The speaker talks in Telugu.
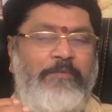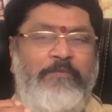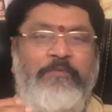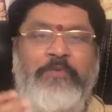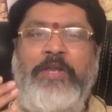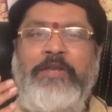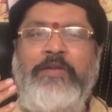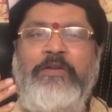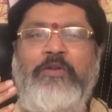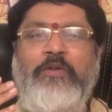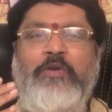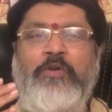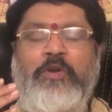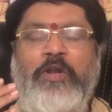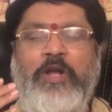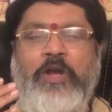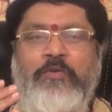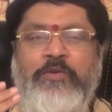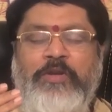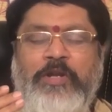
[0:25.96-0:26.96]
వ్యయంలో
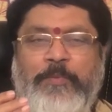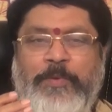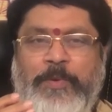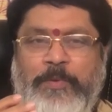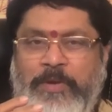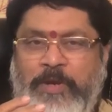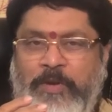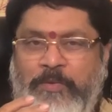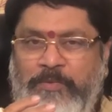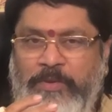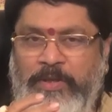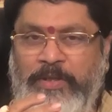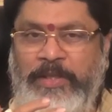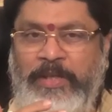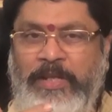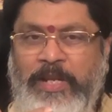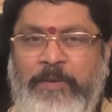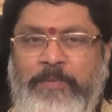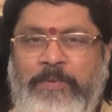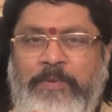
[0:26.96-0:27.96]
రాహు యొక్క ప్రభావం అదే
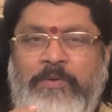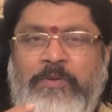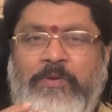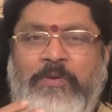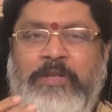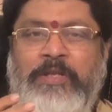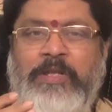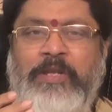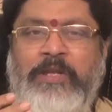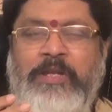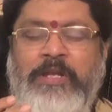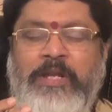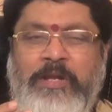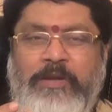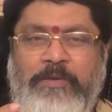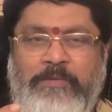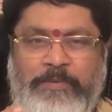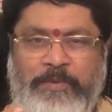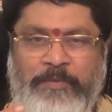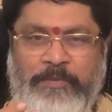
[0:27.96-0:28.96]
లాభంలో అది
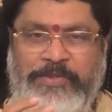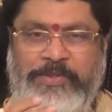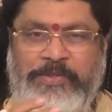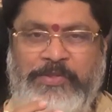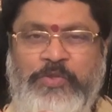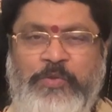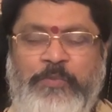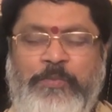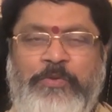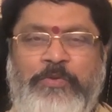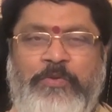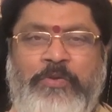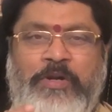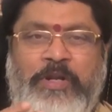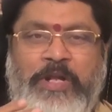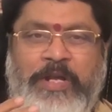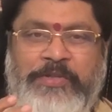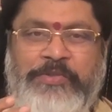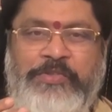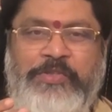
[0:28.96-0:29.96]
ప్రవేశించబోతున్నాడు
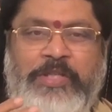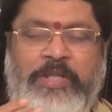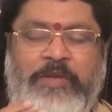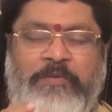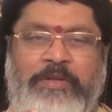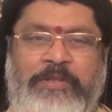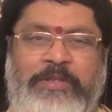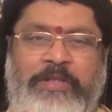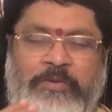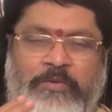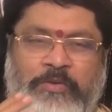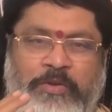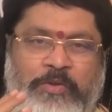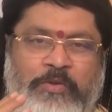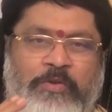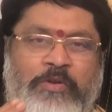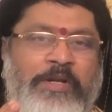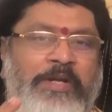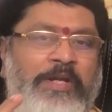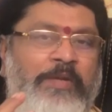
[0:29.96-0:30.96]
ఆగస్టు తర్వాత అదొక
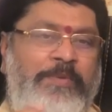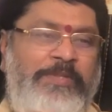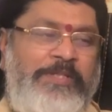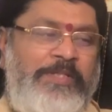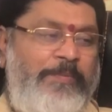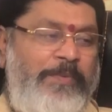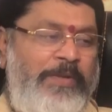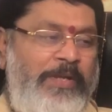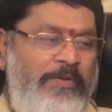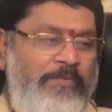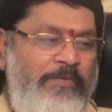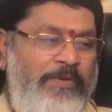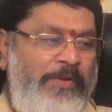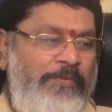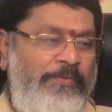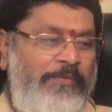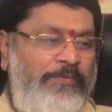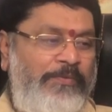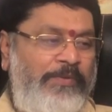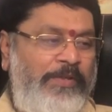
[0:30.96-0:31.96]
యోగంగా మనం చెప్పడానికి
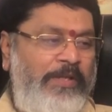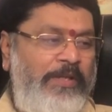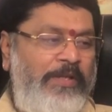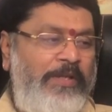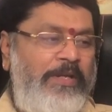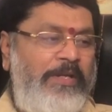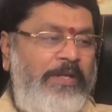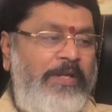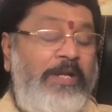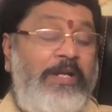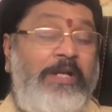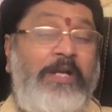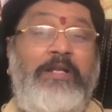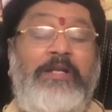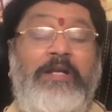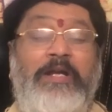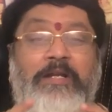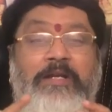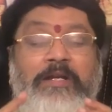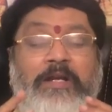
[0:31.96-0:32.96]
అవకాశం ఉంది కానీ
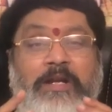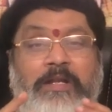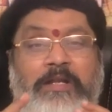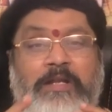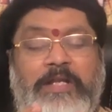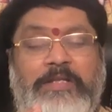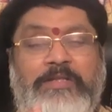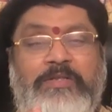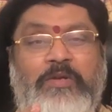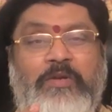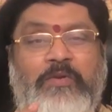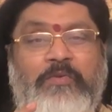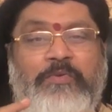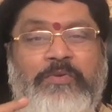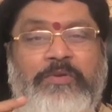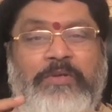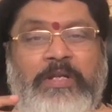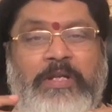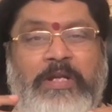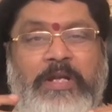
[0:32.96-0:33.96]
కర్కాటక రాశిలో
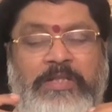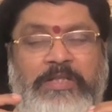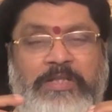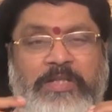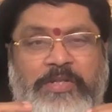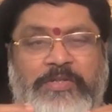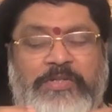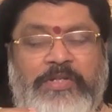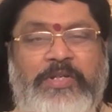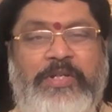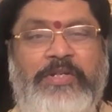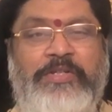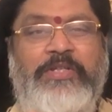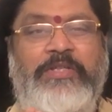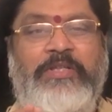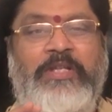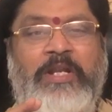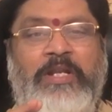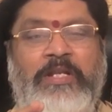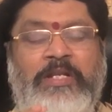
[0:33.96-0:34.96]
ఉన్న ఆశ్లేష
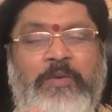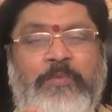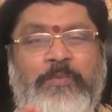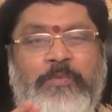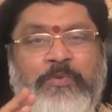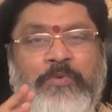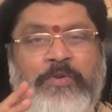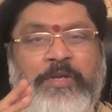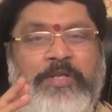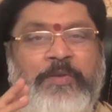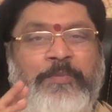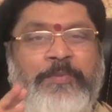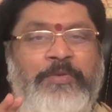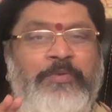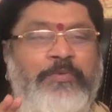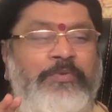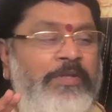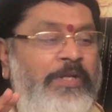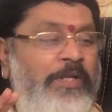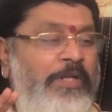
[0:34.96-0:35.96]
నక్షత్రానికి బుధుడు అధిపతి
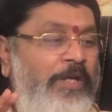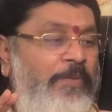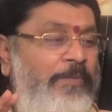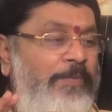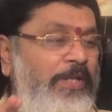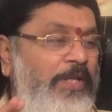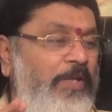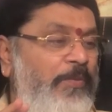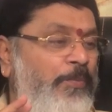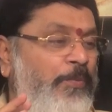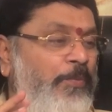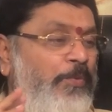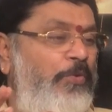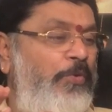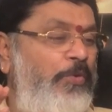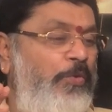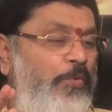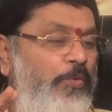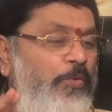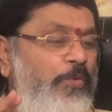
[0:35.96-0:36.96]
ఉన్నాడు కాబట్టి ఈ
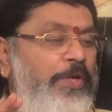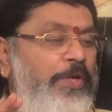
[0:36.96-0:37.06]
బుధుడు